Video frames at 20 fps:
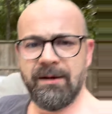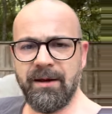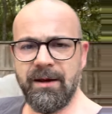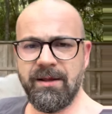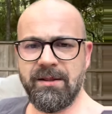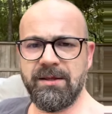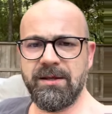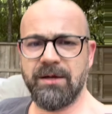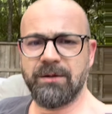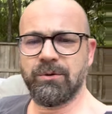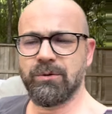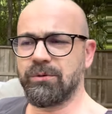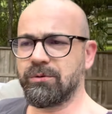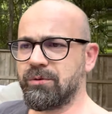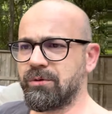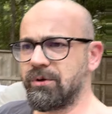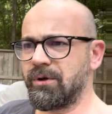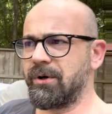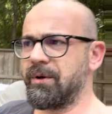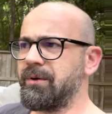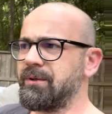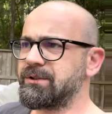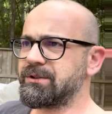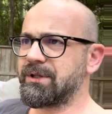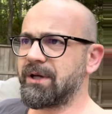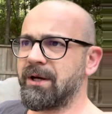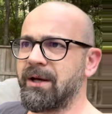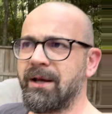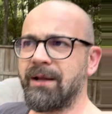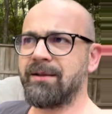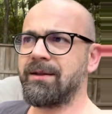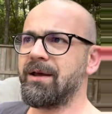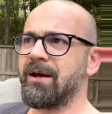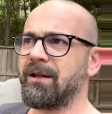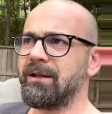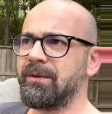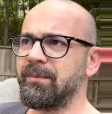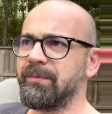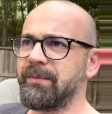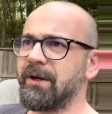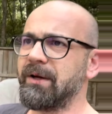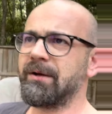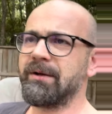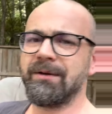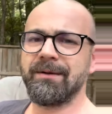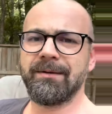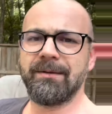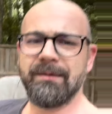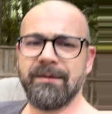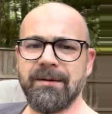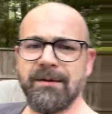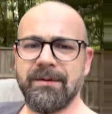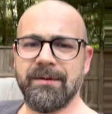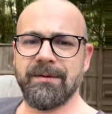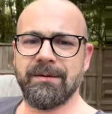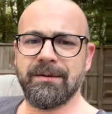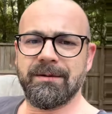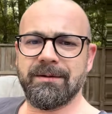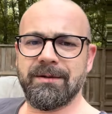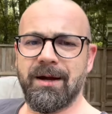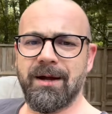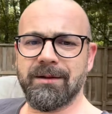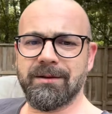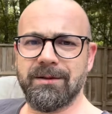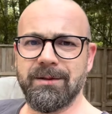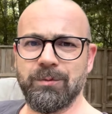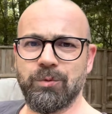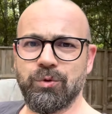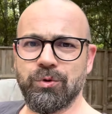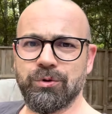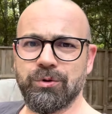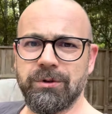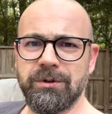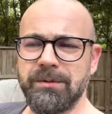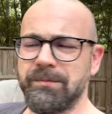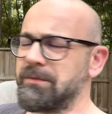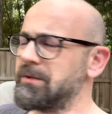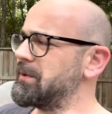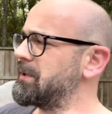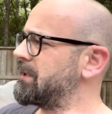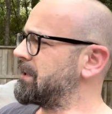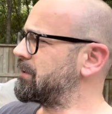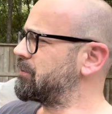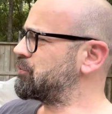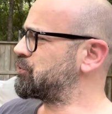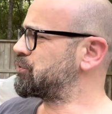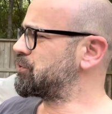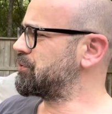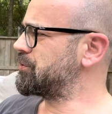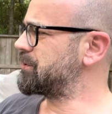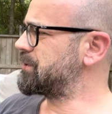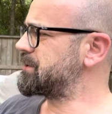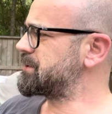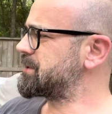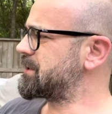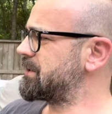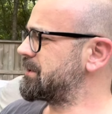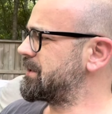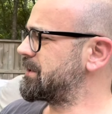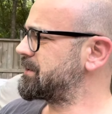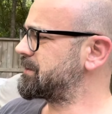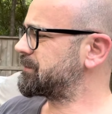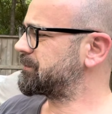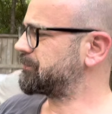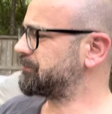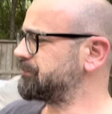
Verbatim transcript: hediye kültürü işte hediye alayım da rahatlayayım, kurtulayım diye düşünür insanlar.